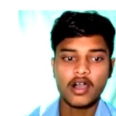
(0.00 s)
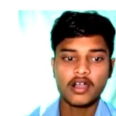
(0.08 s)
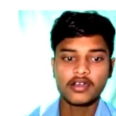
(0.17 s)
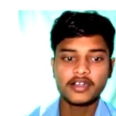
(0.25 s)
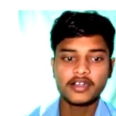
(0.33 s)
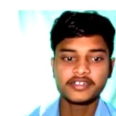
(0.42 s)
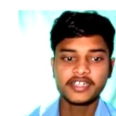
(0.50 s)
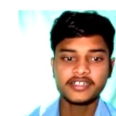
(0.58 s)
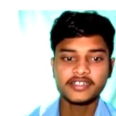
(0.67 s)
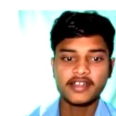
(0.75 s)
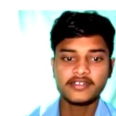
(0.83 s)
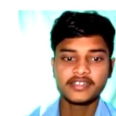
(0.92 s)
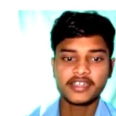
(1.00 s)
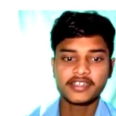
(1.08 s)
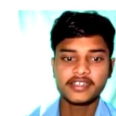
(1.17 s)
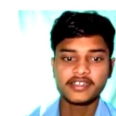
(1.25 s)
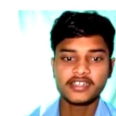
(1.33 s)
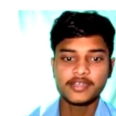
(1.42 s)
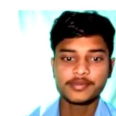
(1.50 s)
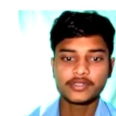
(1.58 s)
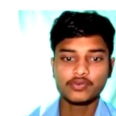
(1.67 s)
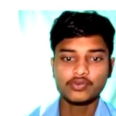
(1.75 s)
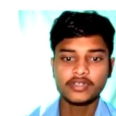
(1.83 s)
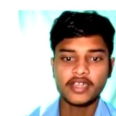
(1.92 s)
अकर डेट एंड डेकिंग लिप्स
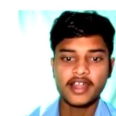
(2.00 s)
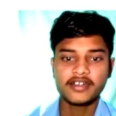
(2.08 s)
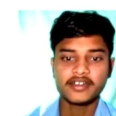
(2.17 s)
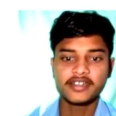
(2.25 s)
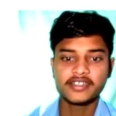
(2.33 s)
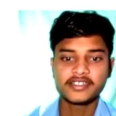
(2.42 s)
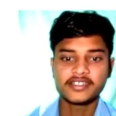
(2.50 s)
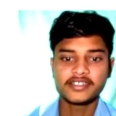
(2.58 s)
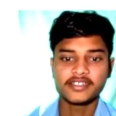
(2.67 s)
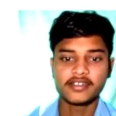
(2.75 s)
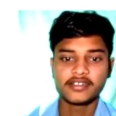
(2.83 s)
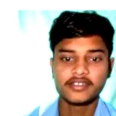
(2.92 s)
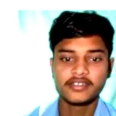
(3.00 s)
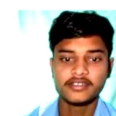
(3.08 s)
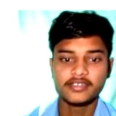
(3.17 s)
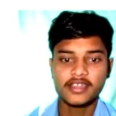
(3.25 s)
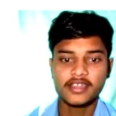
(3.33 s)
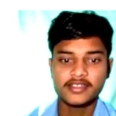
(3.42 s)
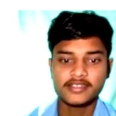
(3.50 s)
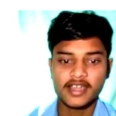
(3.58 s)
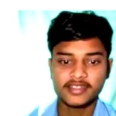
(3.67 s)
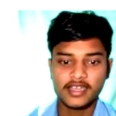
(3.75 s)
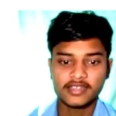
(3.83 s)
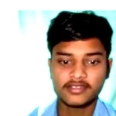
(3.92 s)
वुड एंड रेनी सीजन ये
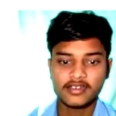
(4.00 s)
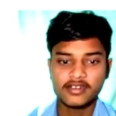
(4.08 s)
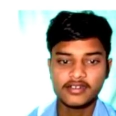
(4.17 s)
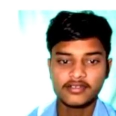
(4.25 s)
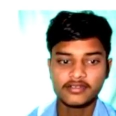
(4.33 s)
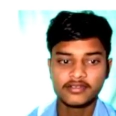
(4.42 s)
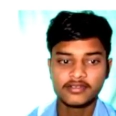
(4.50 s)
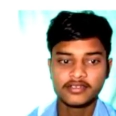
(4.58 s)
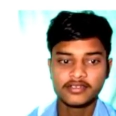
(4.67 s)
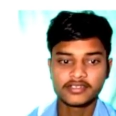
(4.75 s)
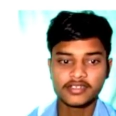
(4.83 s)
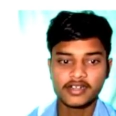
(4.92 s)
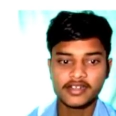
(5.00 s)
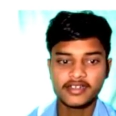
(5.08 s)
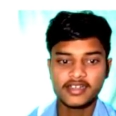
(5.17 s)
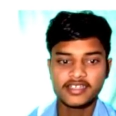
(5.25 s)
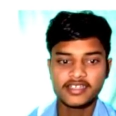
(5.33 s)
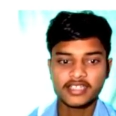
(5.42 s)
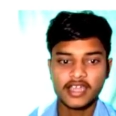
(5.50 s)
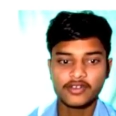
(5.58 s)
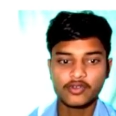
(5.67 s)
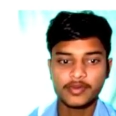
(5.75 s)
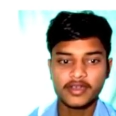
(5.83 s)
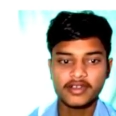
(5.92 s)
ज़्यादातर सड़े गले
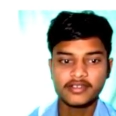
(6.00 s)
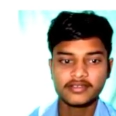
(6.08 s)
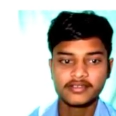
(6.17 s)
स्थानों पर